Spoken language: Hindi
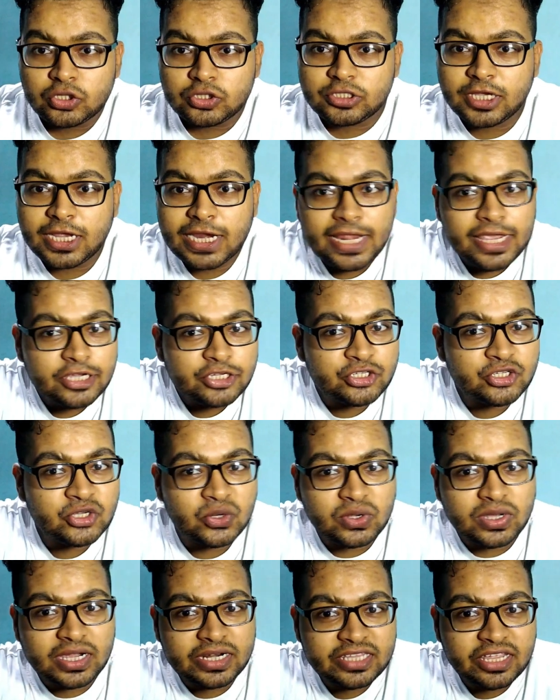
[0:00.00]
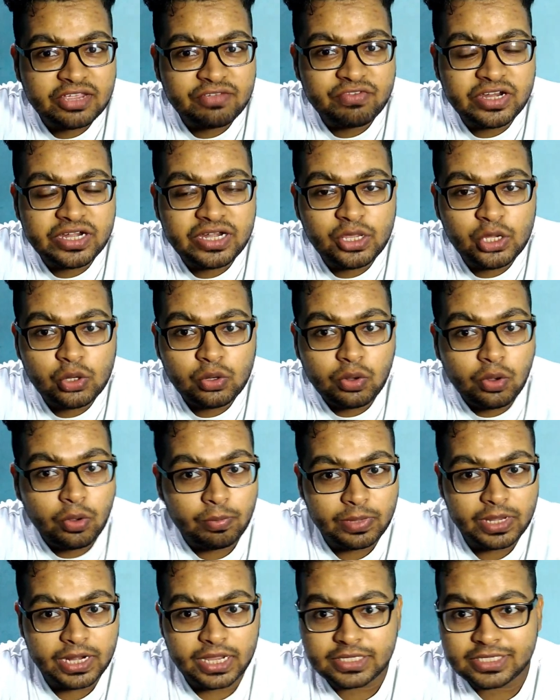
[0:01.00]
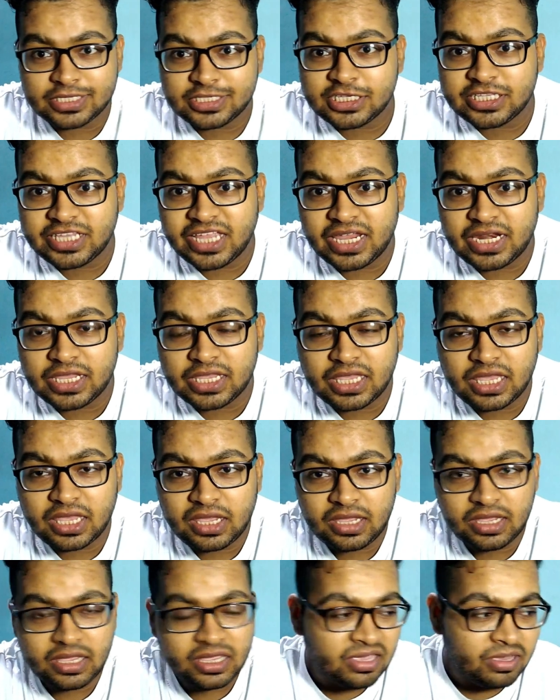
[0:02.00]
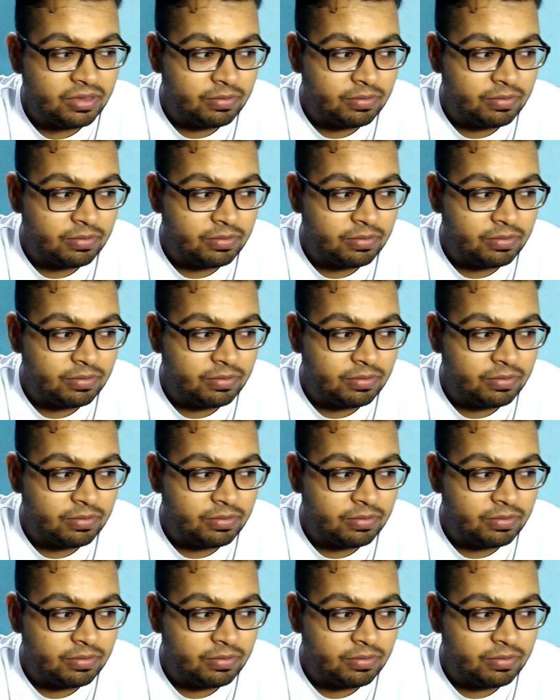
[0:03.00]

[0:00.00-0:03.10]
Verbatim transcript: तो चलिए शुरू करते हैं वीडियो बिना किसी देरी के